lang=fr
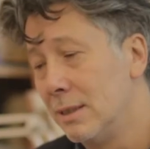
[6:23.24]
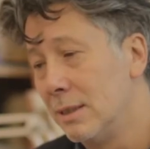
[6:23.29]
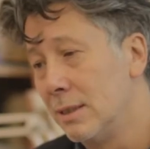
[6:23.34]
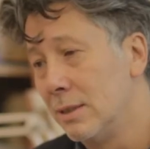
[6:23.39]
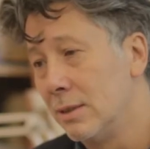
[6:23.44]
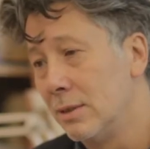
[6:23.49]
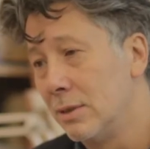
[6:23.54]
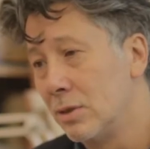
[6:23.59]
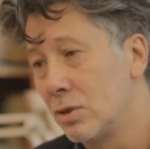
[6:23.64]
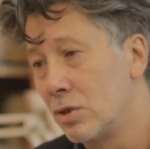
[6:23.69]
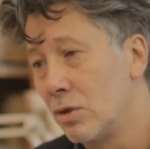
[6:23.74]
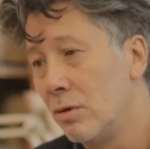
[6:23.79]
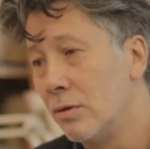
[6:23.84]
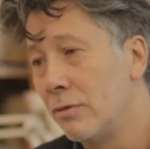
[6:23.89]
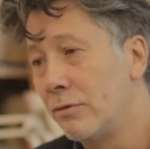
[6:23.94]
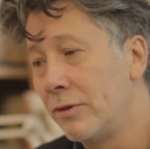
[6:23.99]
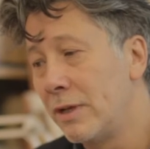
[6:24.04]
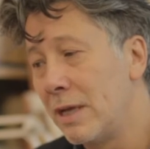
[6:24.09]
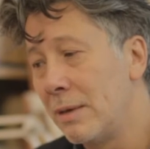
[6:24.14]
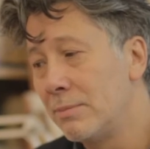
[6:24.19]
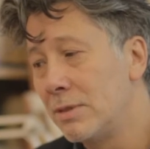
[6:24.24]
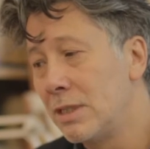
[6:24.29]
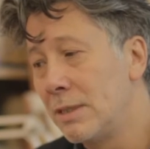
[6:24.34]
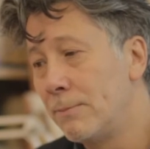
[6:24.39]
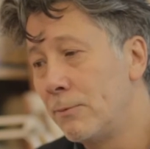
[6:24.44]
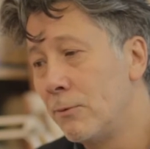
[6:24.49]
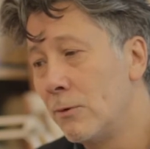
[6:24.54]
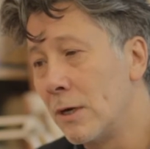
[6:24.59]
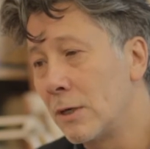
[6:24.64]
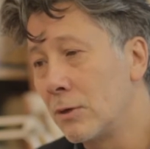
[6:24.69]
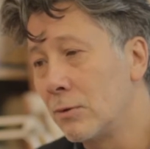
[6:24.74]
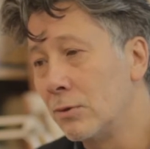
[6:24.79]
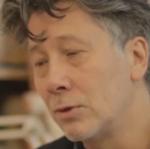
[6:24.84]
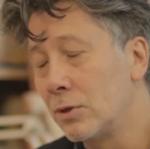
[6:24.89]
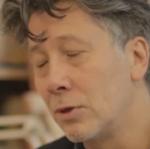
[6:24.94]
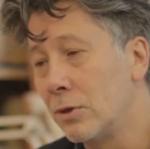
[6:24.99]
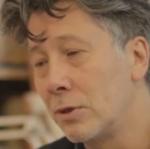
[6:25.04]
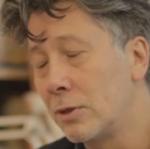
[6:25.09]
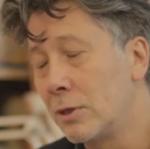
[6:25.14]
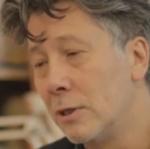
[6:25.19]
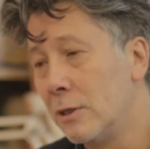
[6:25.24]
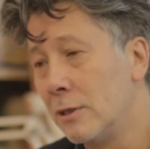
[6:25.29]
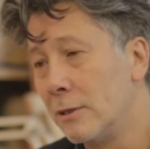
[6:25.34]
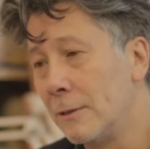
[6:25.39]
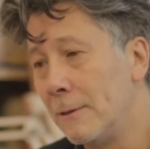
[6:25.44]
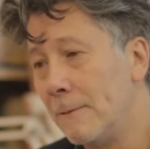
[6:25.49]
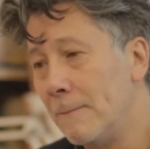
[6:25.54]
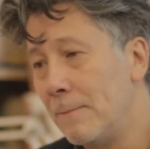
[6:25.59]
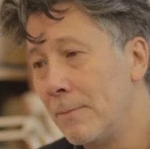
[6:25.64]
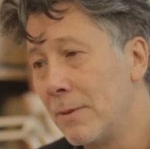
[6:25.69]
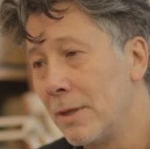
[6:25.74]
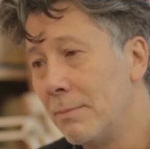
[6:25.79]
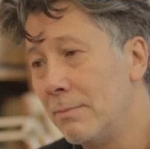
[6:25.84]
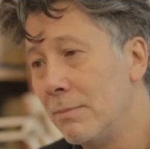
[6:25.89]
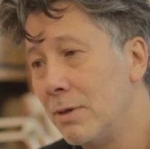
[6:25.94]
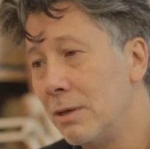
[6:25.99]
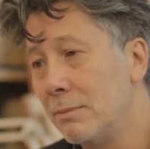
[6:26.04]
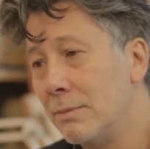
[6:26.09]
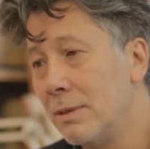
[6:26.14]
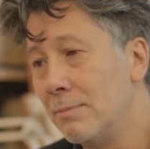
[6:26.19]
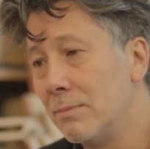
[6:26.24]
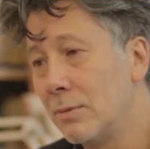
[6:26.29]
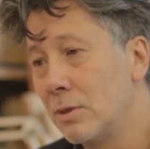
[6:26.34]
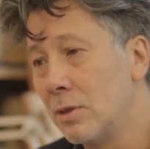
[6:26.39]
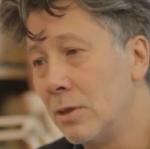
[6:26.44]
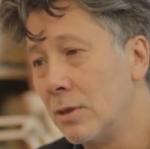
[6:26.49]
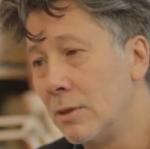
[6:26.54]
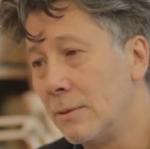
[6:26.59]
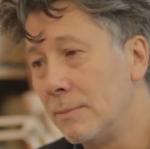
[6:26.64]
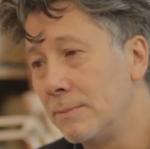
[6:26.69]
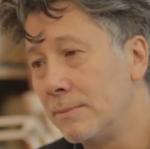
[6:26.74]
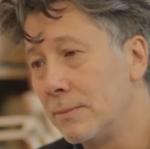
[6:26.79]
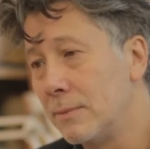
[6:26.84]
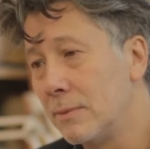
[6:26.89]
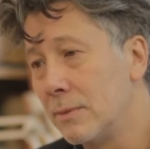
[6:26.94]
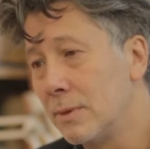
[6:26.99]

Euh, je le fais un petit peu à contre-coeur, mais en même temps,